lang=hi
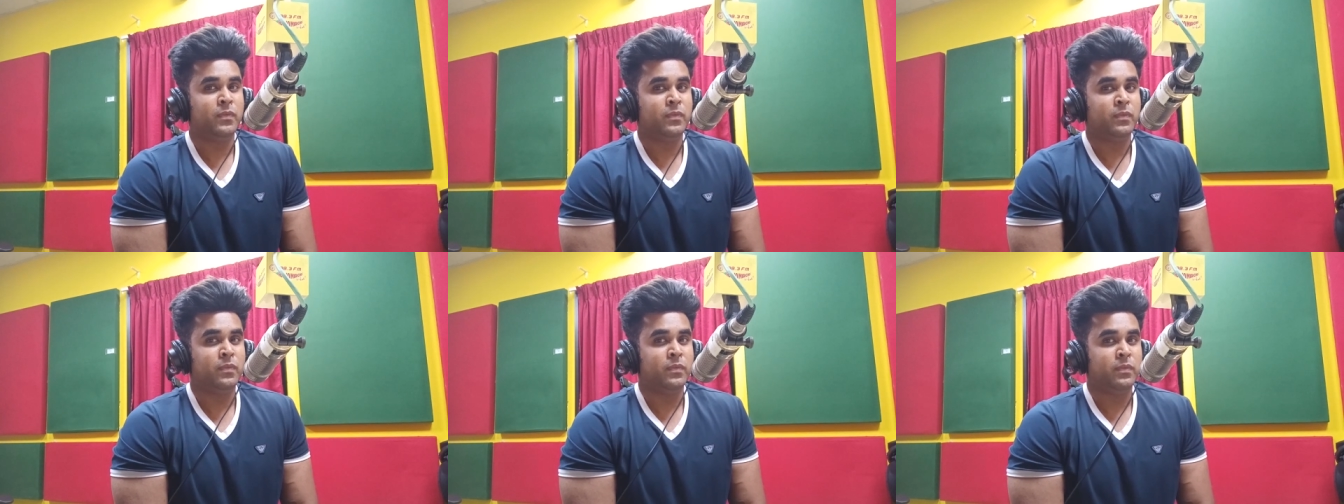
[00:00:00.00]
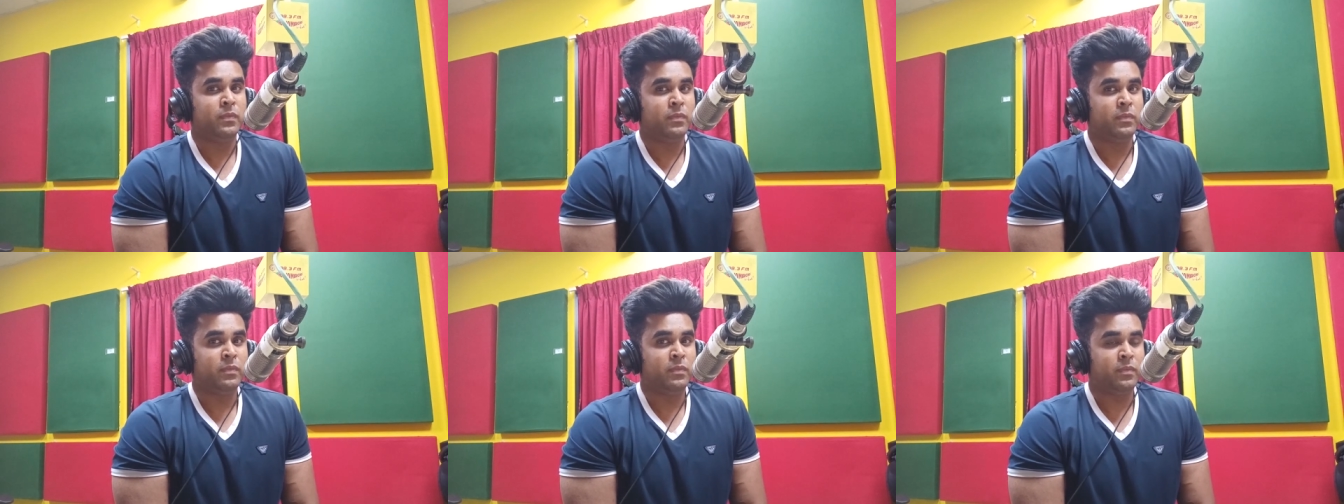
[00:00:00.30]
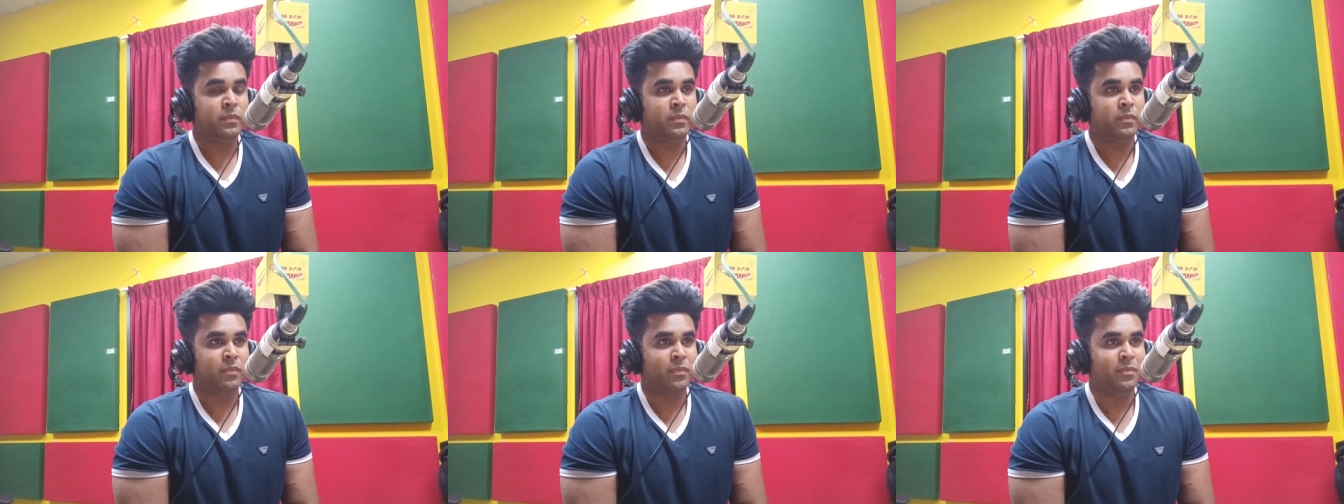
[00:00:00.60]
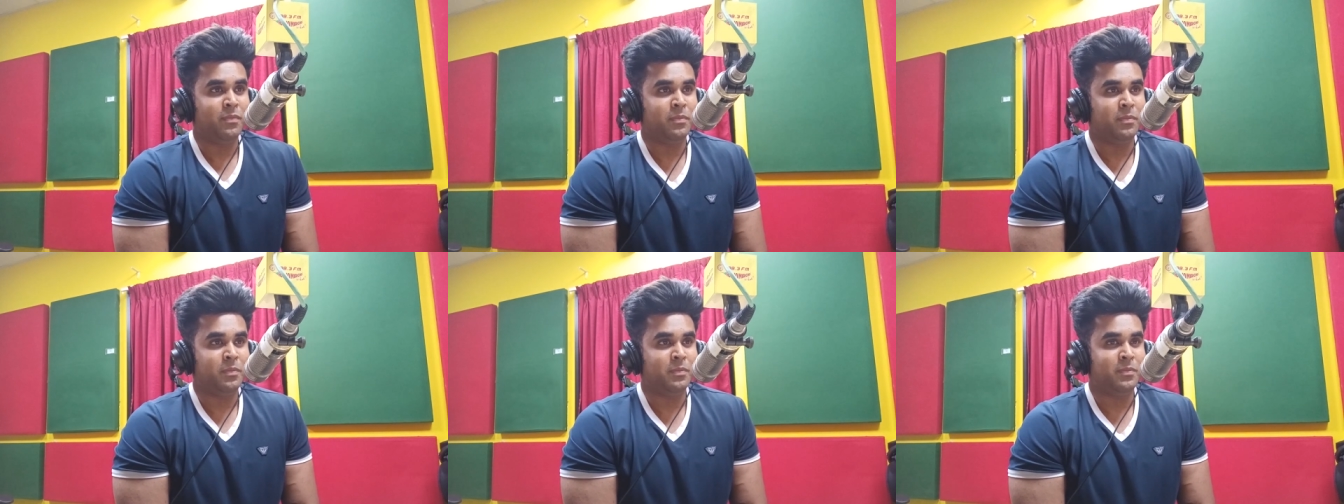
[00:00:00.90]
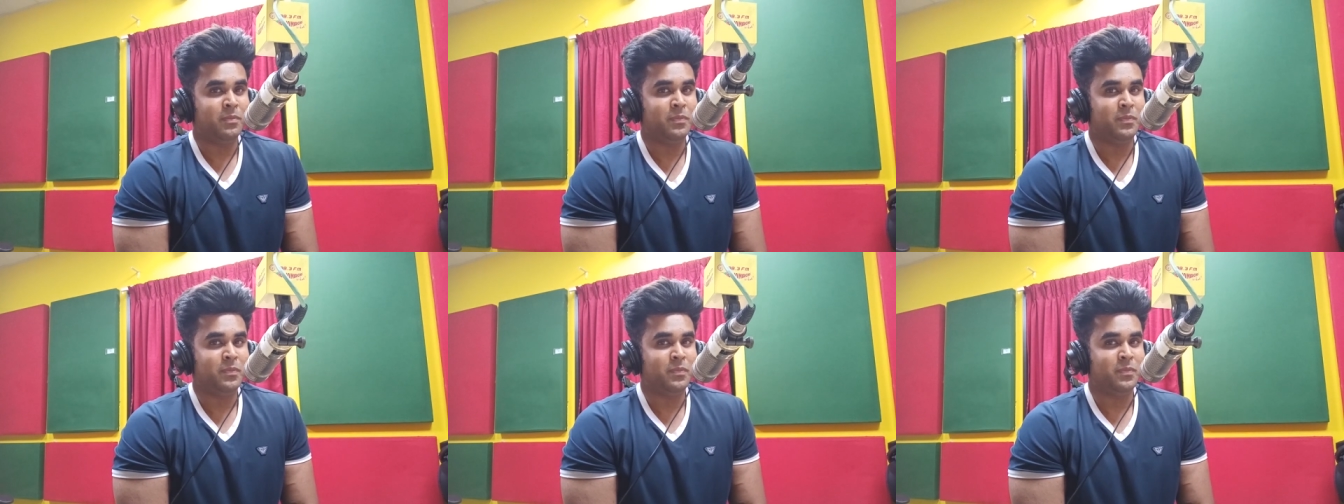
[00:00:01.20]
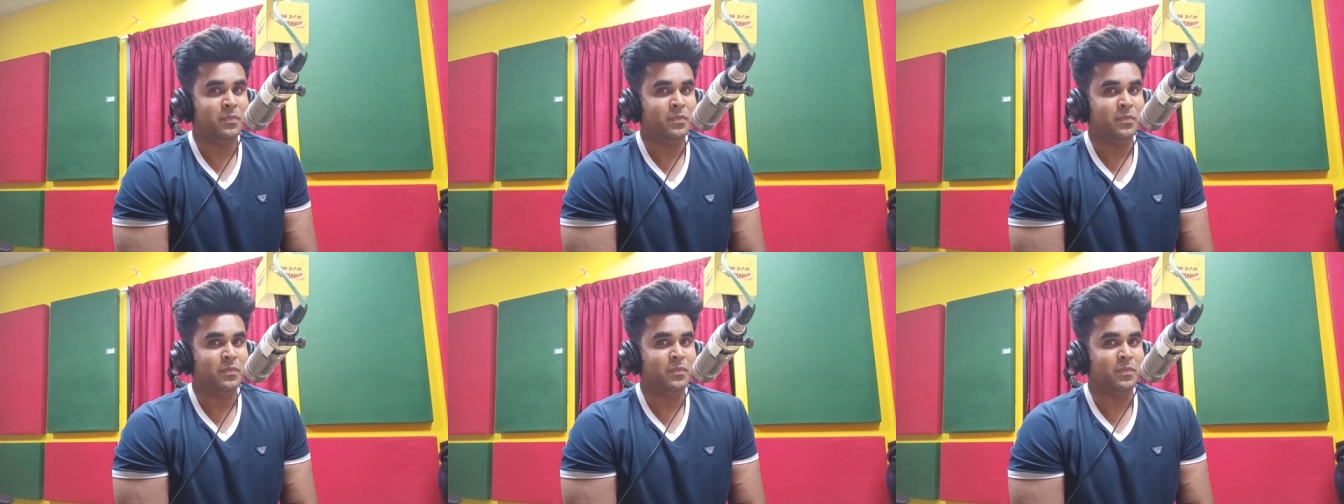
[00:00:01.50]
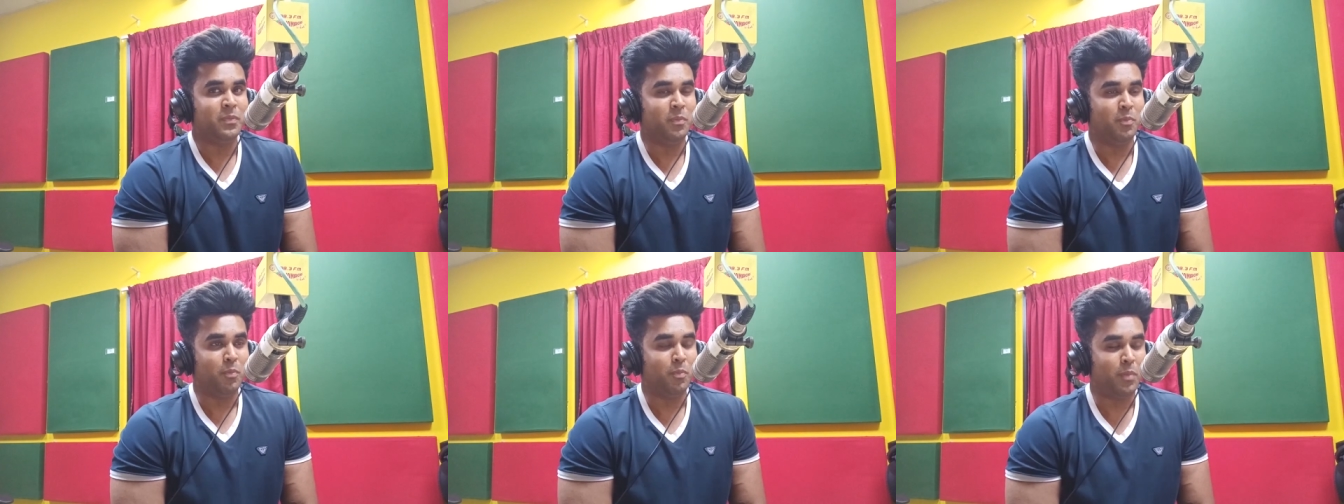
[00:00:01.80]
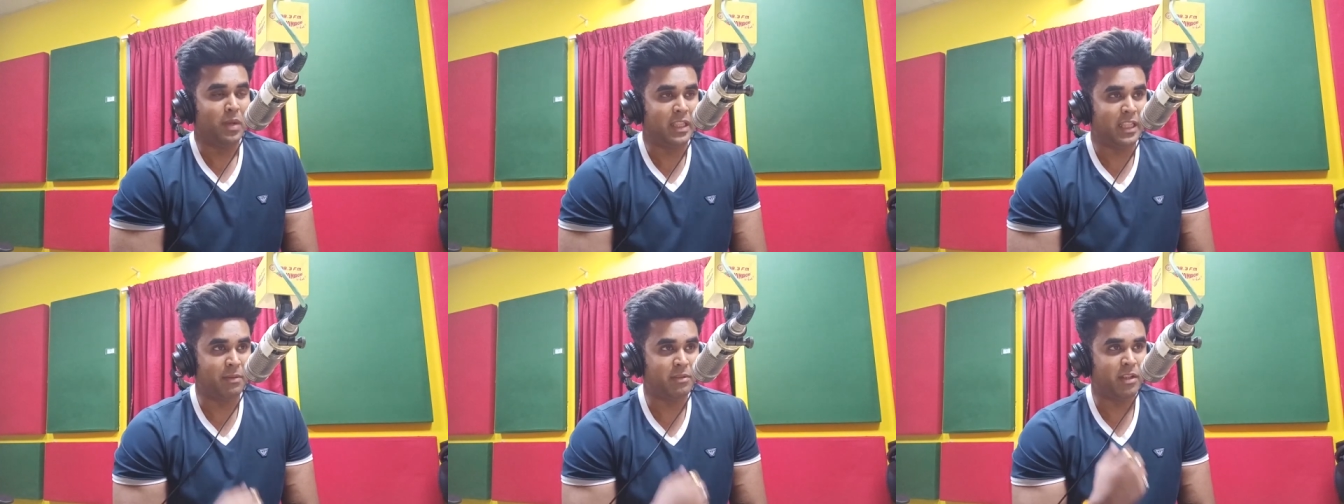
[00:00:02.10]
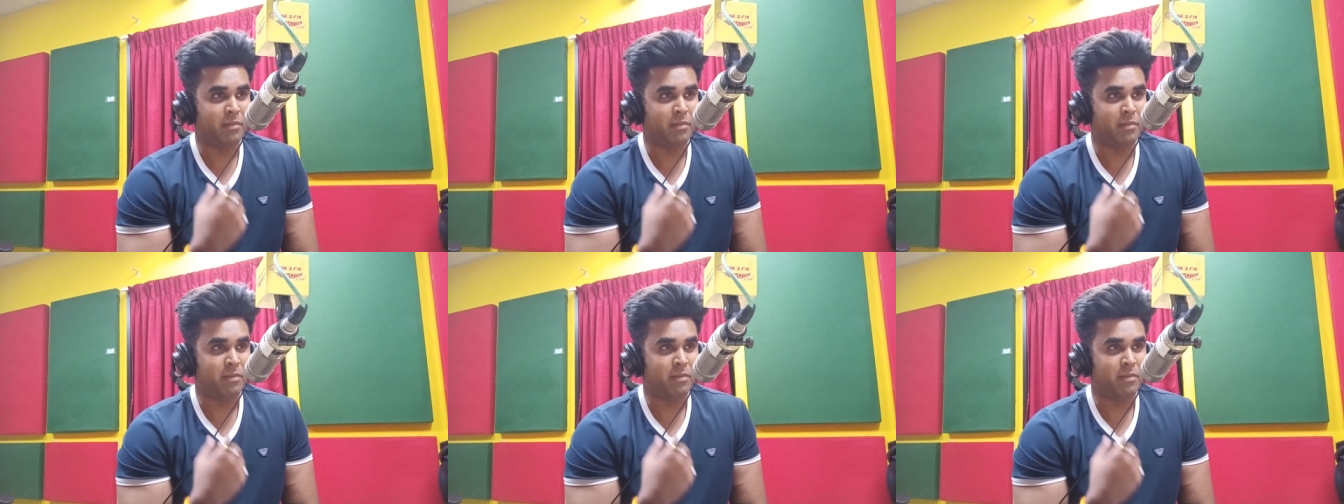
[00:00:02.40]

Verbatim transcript: क्या देखना मतलब मतलब